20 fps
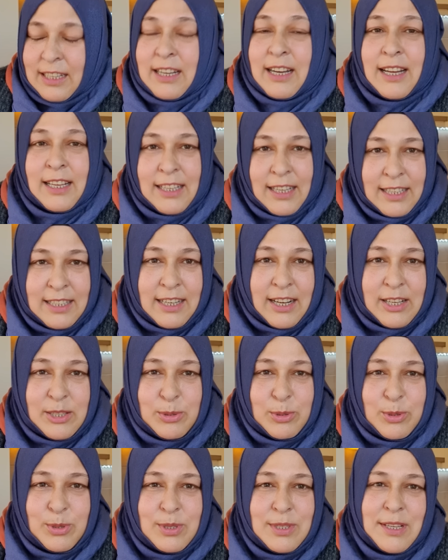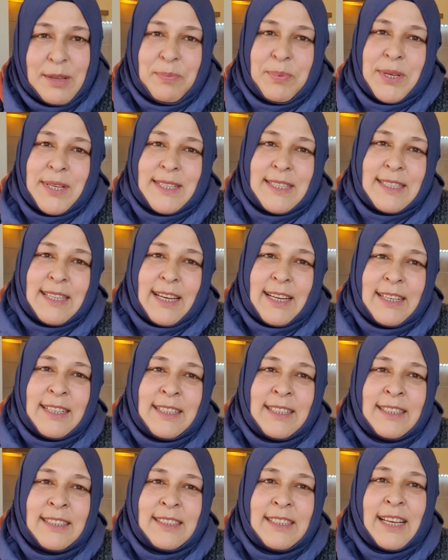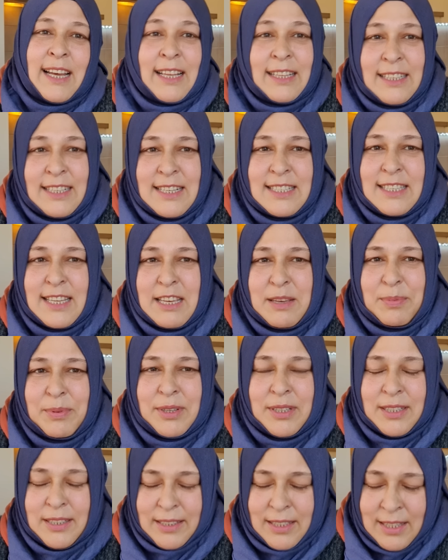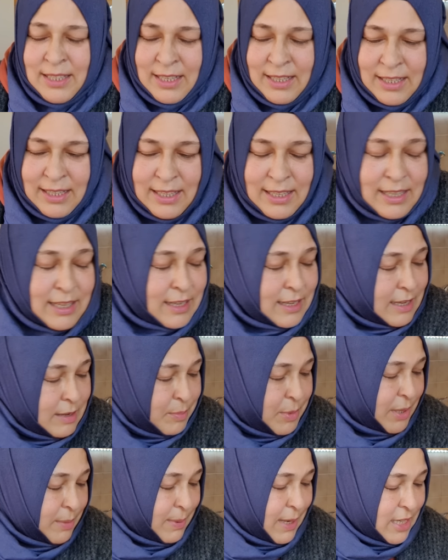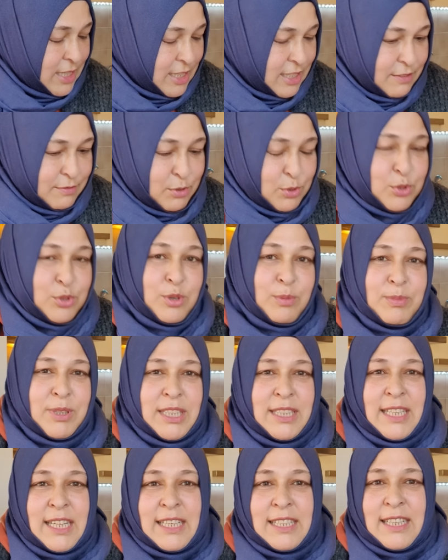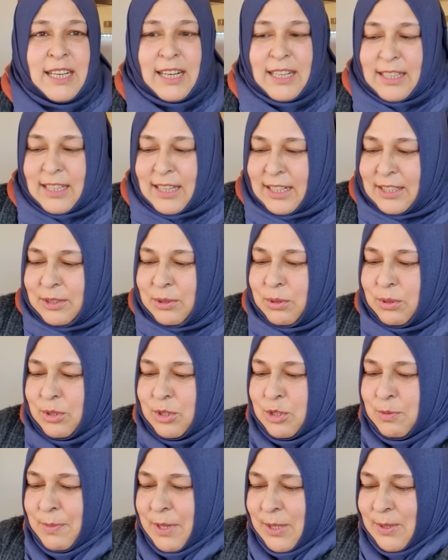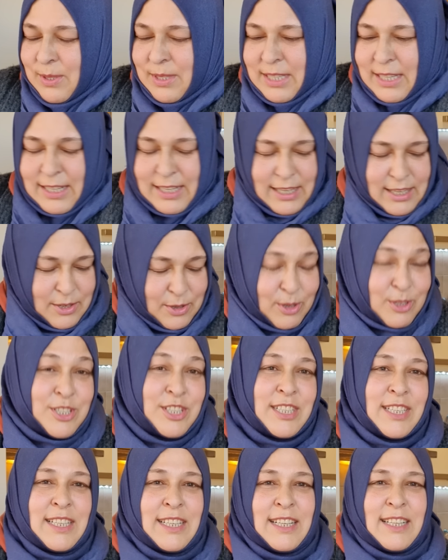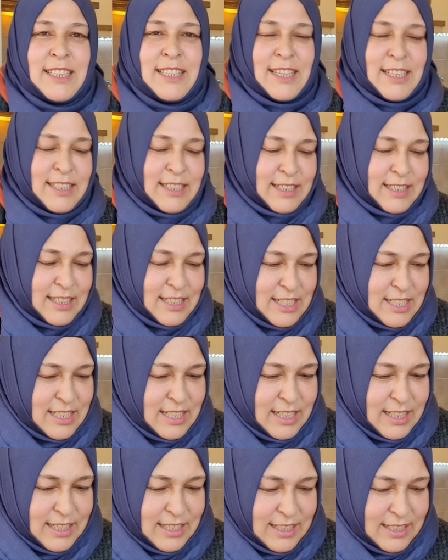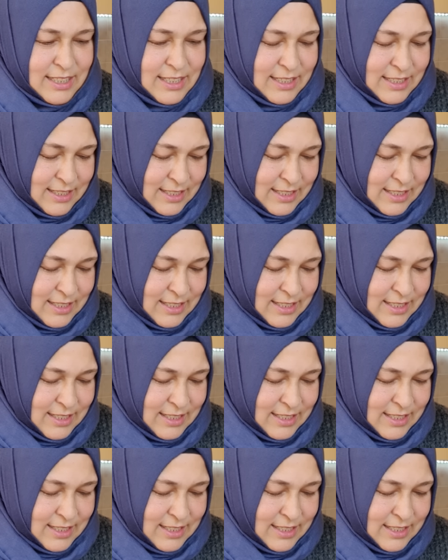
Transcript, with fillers: Allah razı olsun hepinizden. Kendinize iyi bakın. Bir başka videomda tekrardan görüşmek üzere. Hoşçakalın arkadaşlar.